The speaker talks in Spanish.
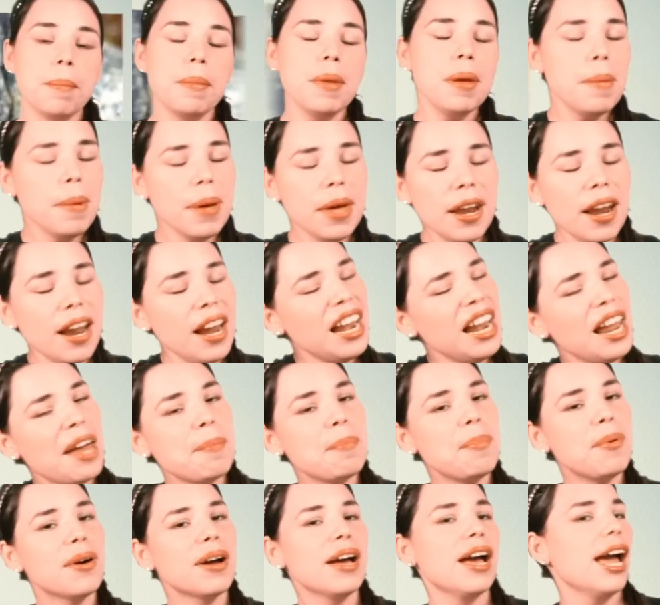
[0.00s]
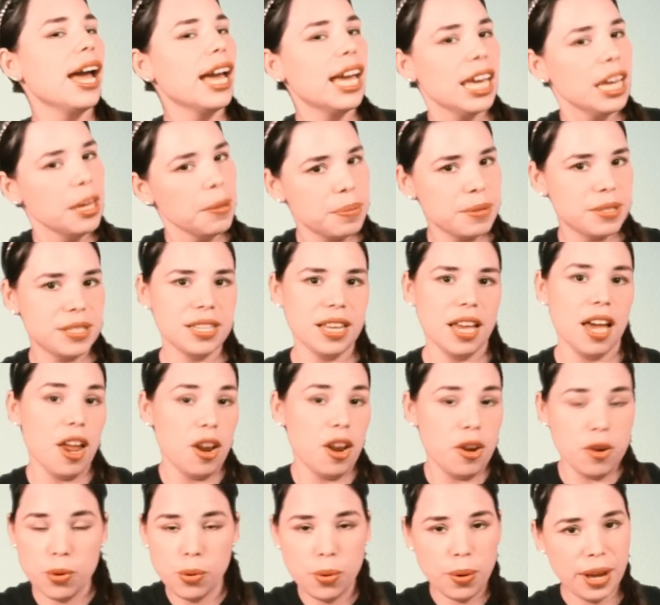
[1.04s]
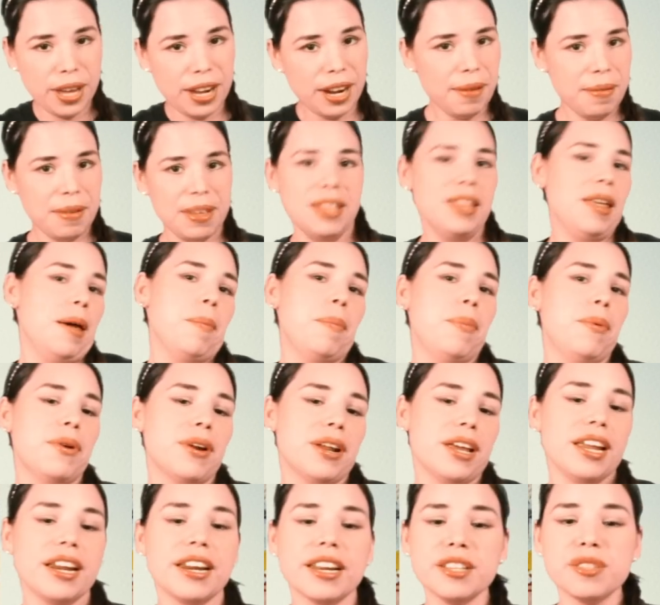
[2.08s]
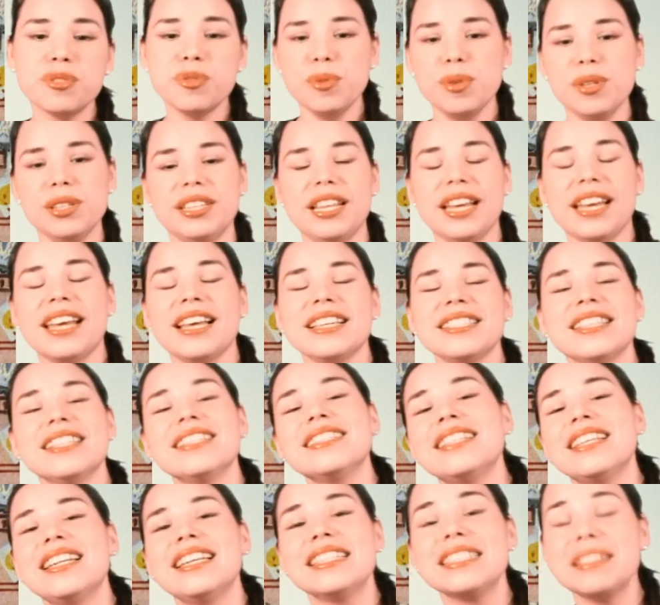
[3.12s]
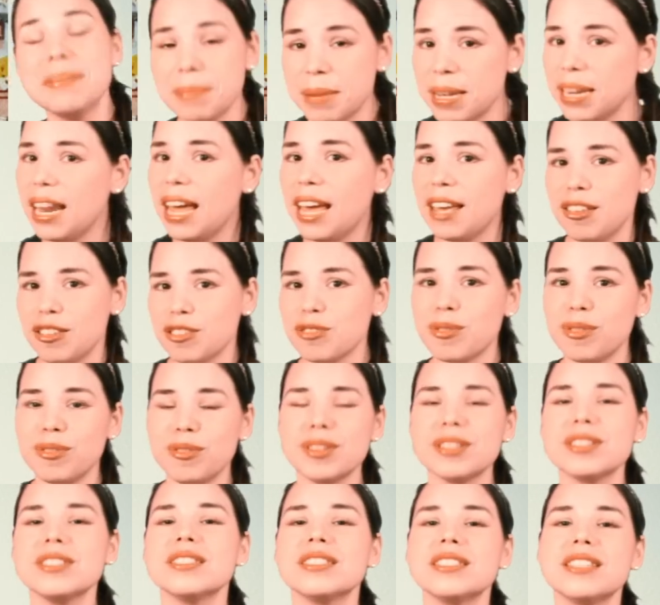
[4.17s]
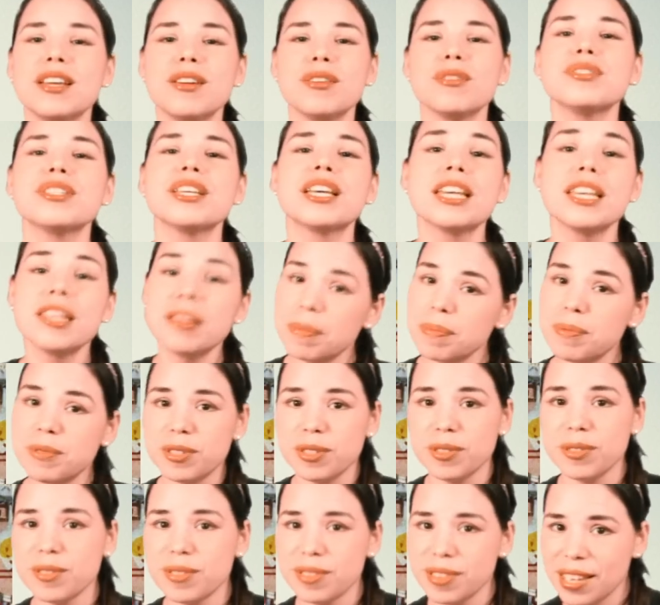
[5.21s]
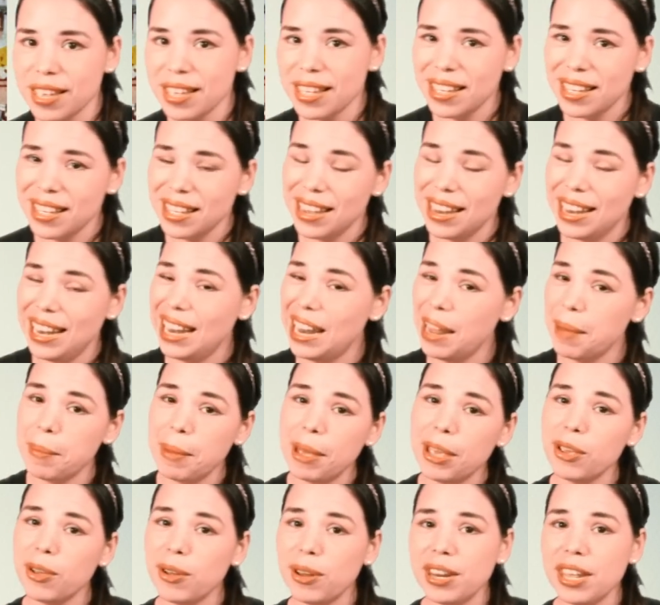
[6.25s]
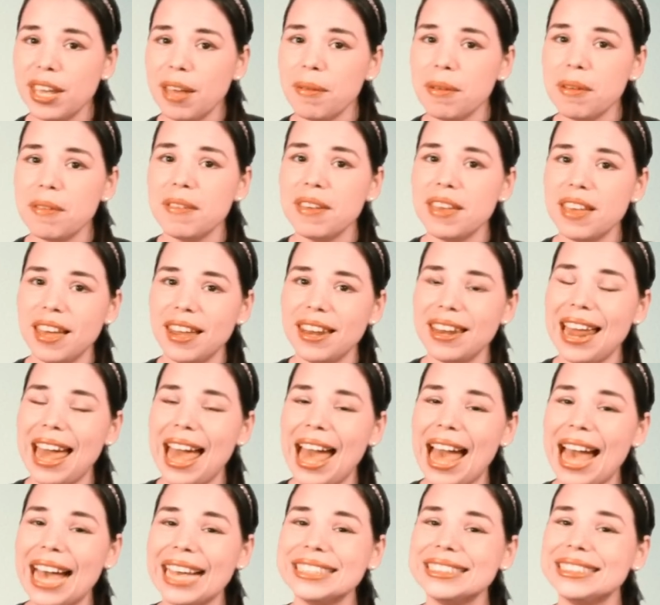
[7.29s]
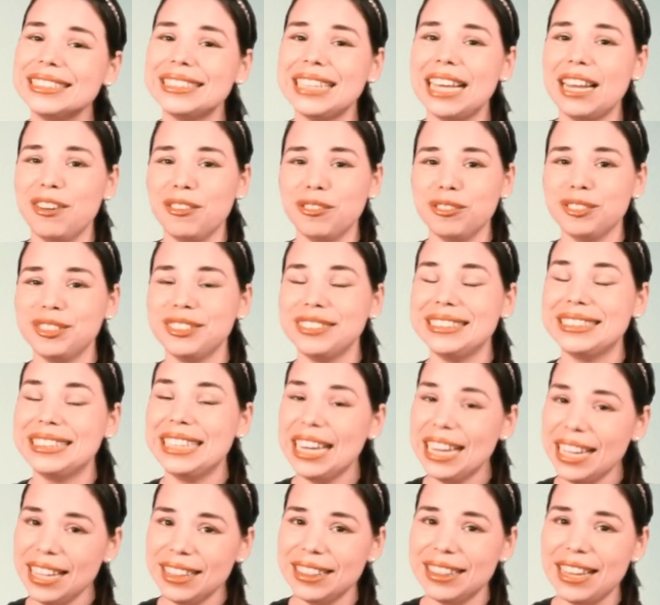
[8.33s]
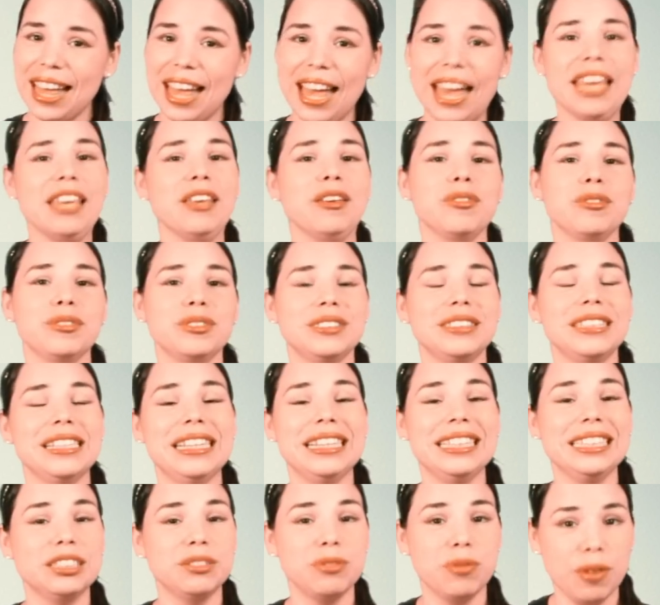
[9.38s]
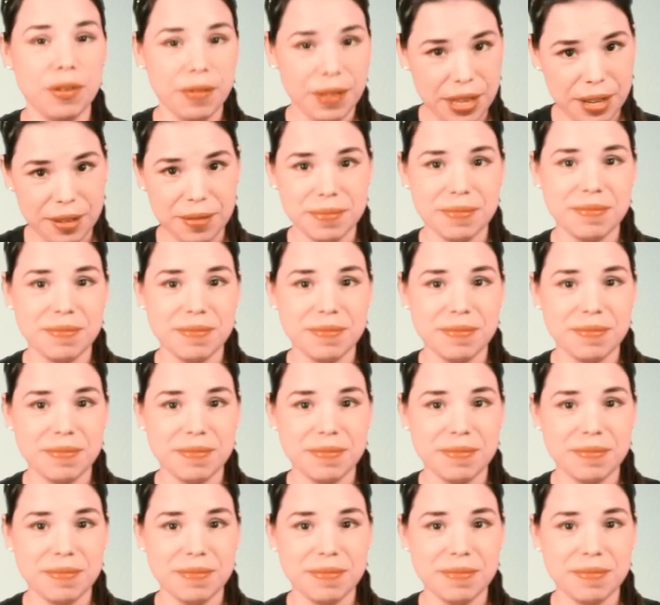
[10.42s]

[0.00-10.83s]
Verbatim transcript: Vivir en la época egipcia no era vida, porque resulta que hace 3.000 años, cuando existían los egipcios, la mayoría vivían hasta los 30 años, si les fue bien.